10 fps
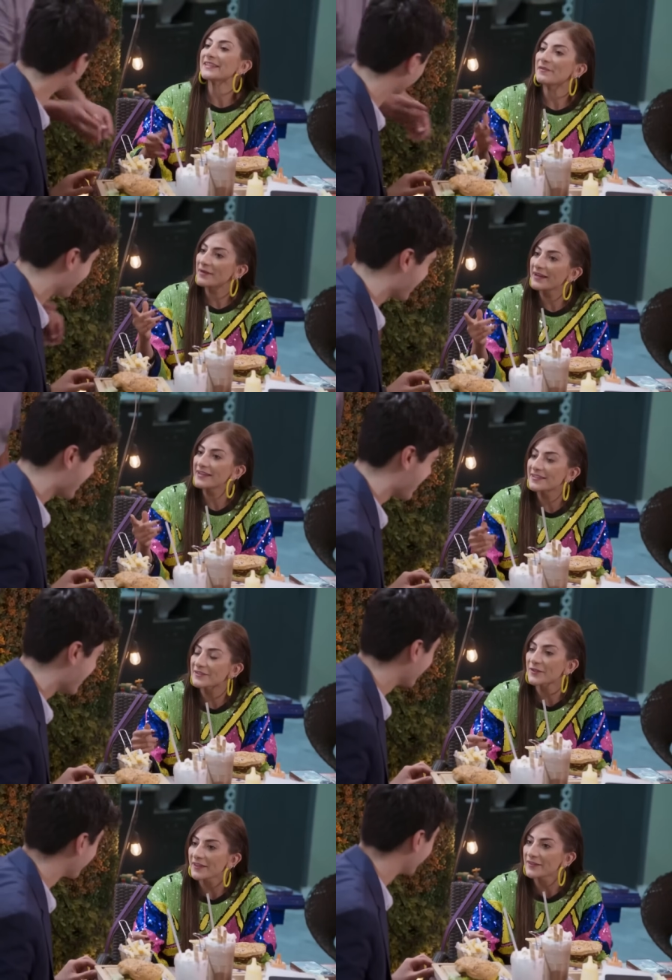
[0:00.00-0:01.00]
siempre les
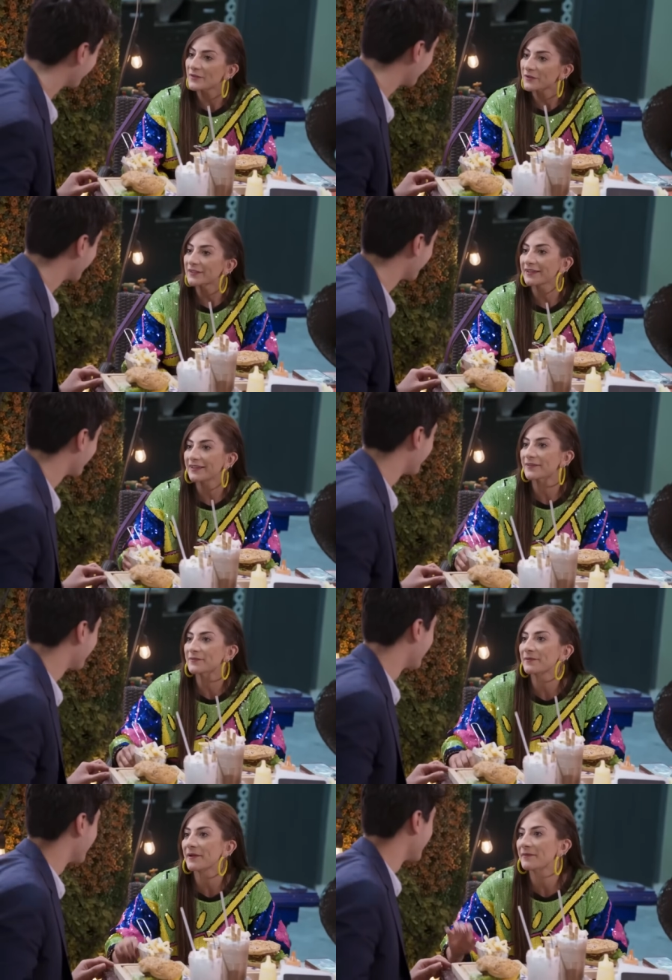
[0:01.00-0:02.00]
estoy dando contenido
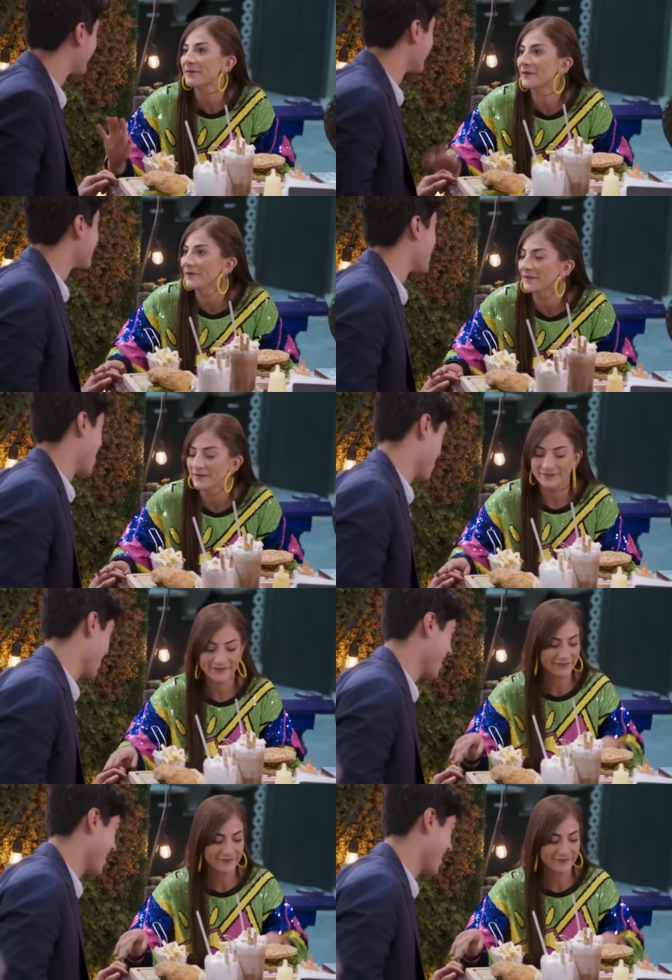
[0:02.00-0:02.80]
nuevo. ¿Ya vi?